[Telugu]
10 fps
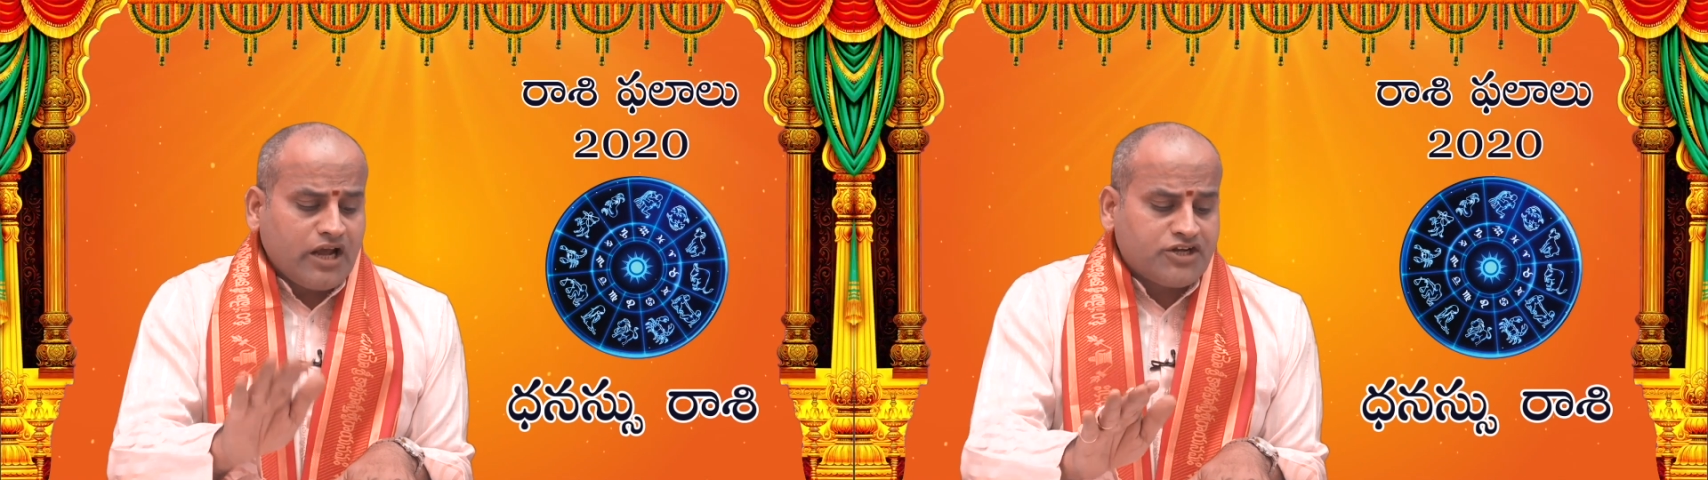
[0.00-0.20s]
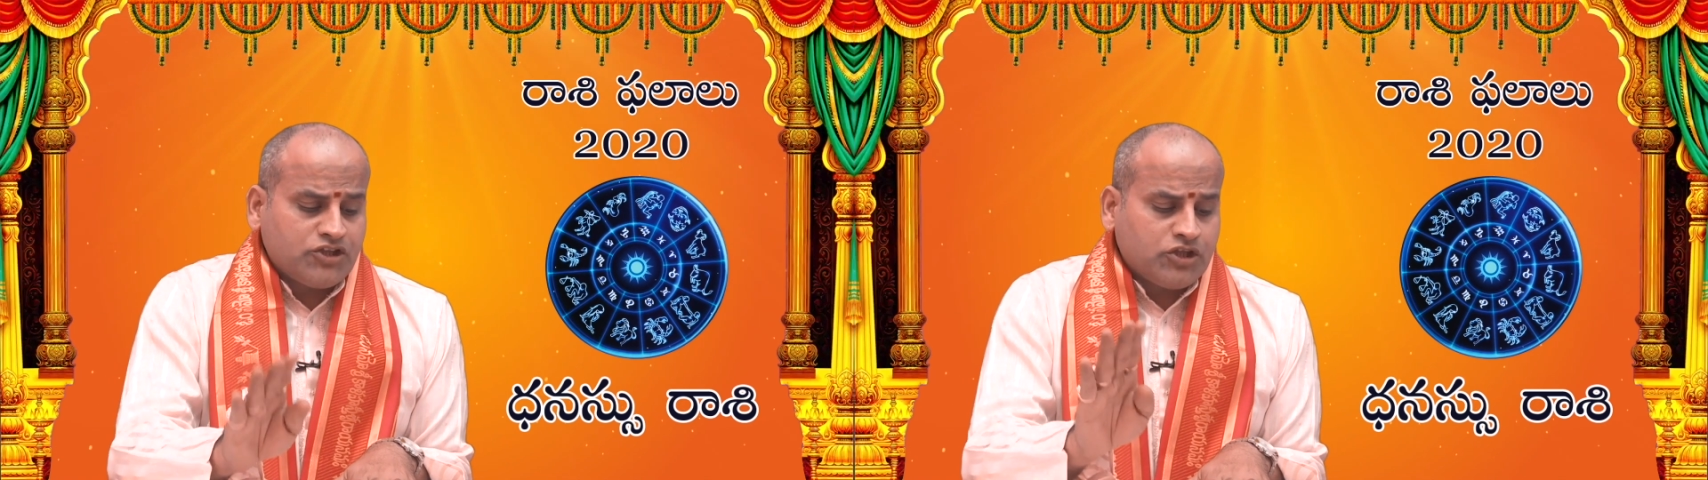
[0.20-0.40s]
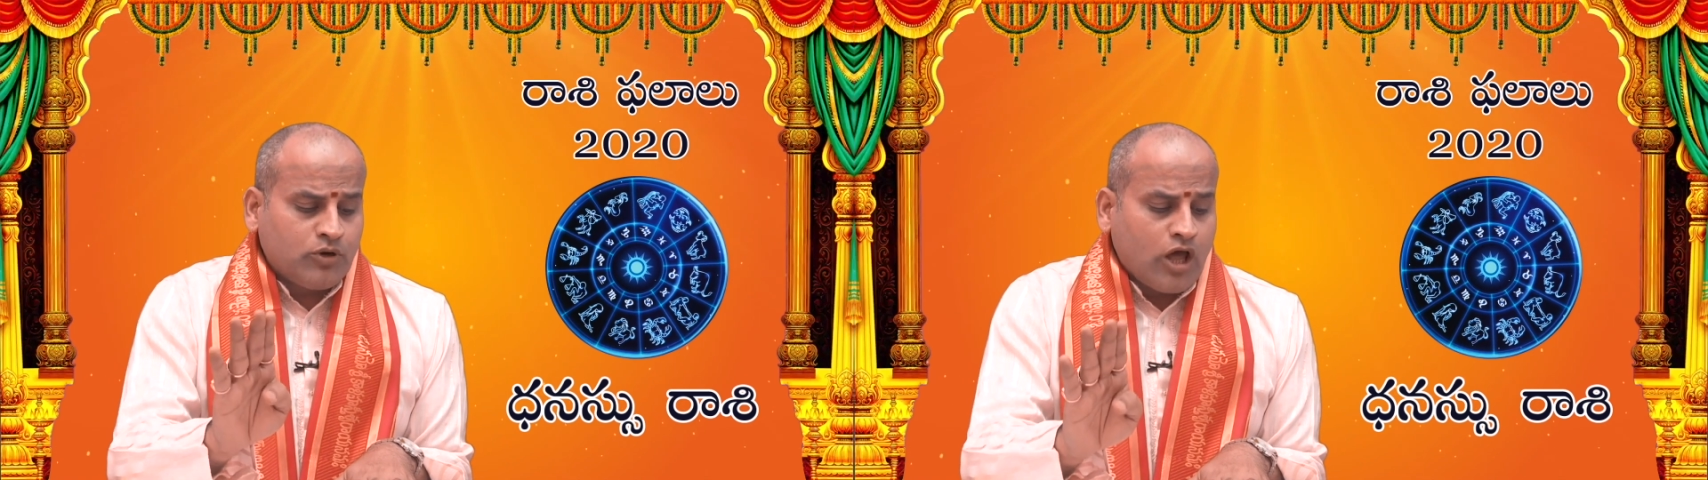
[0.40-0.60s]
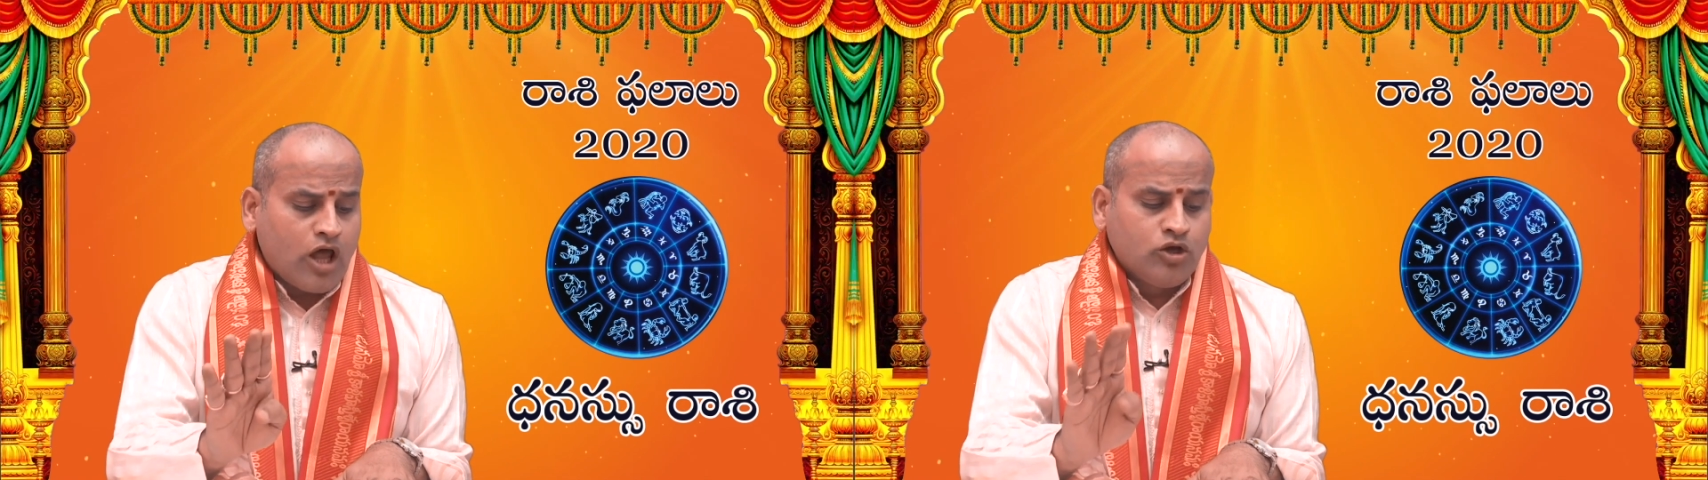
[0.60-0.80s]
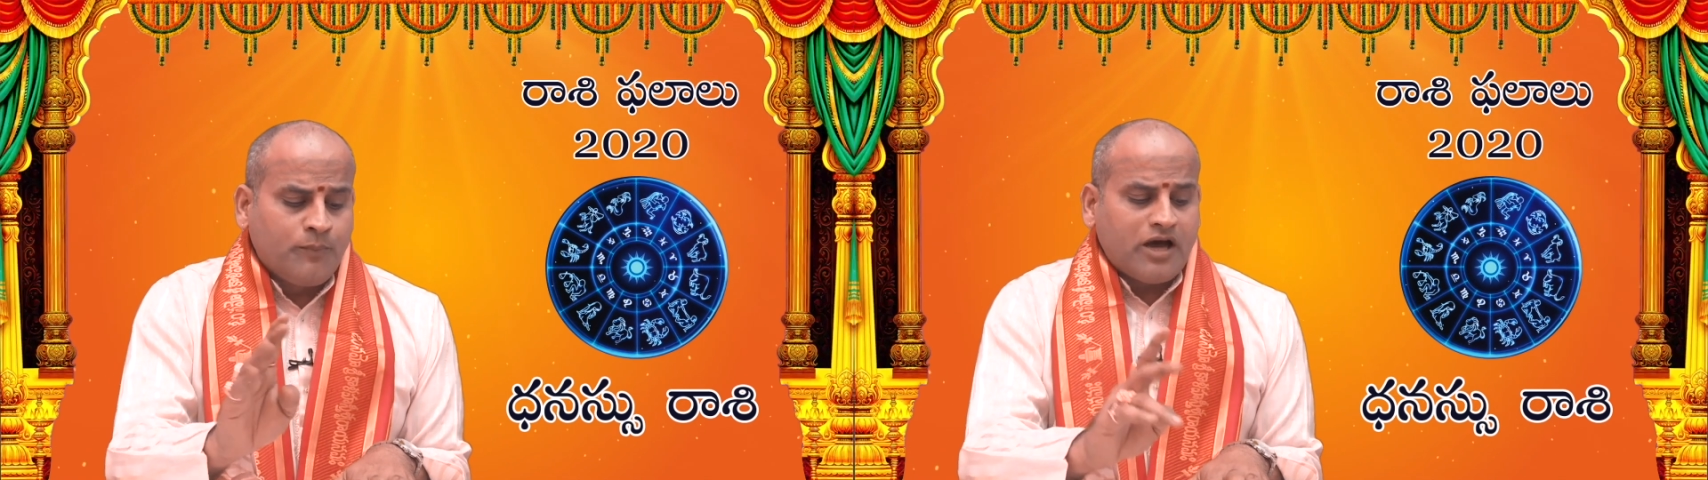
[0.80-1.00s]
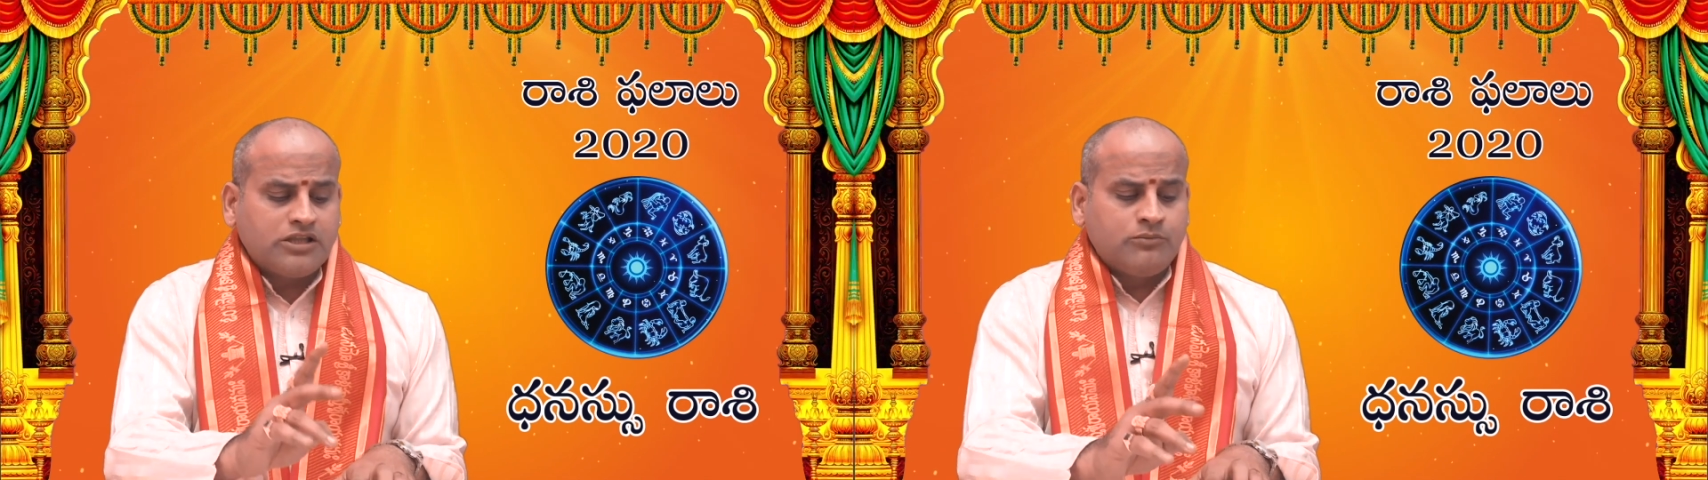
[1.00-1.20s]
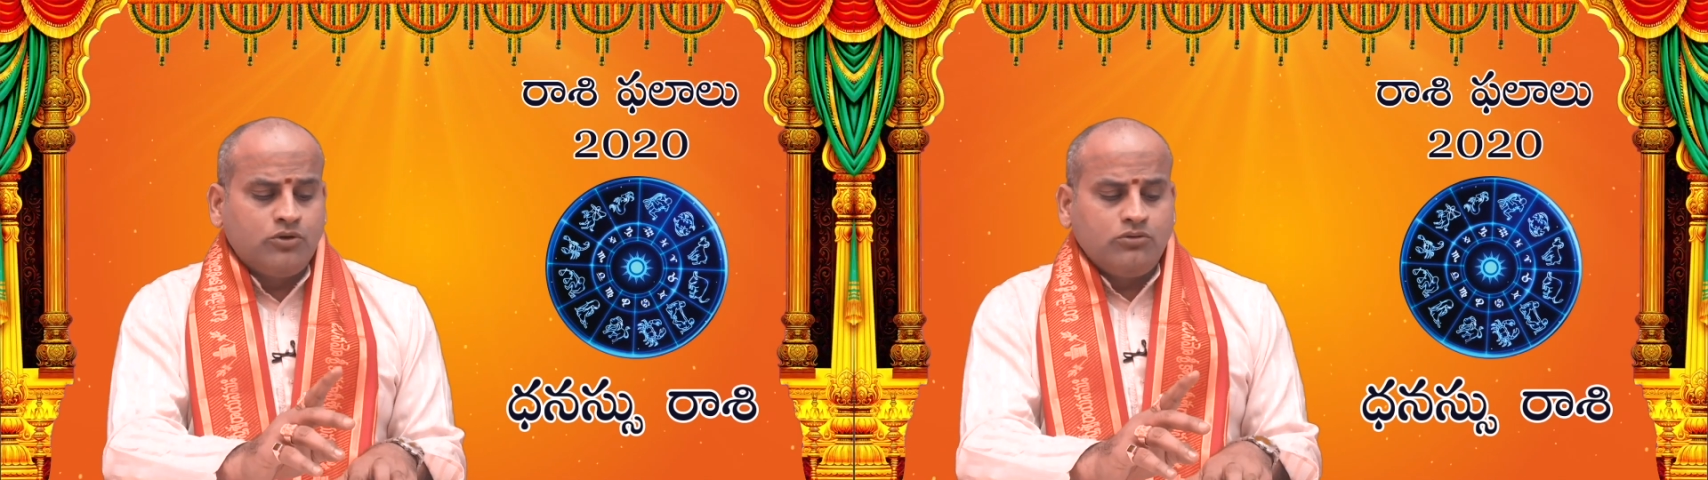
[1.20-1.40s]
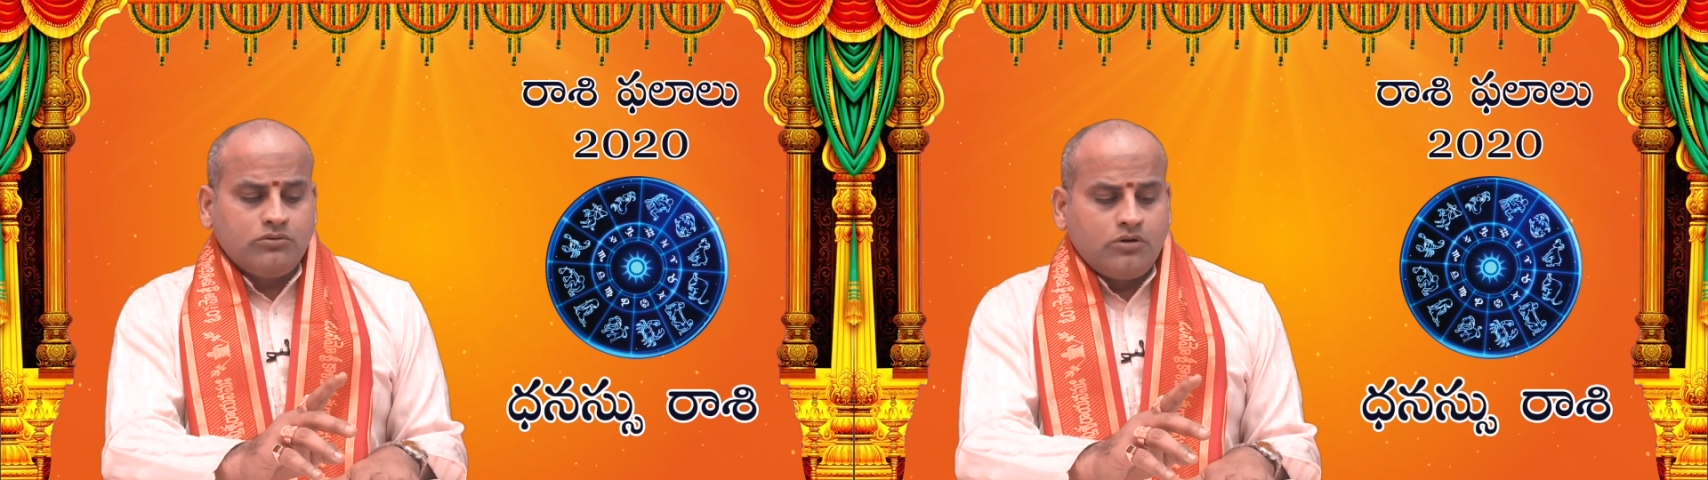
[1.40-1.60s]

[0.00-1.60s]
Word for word: నక్షత్రము నాలుగు పాదములు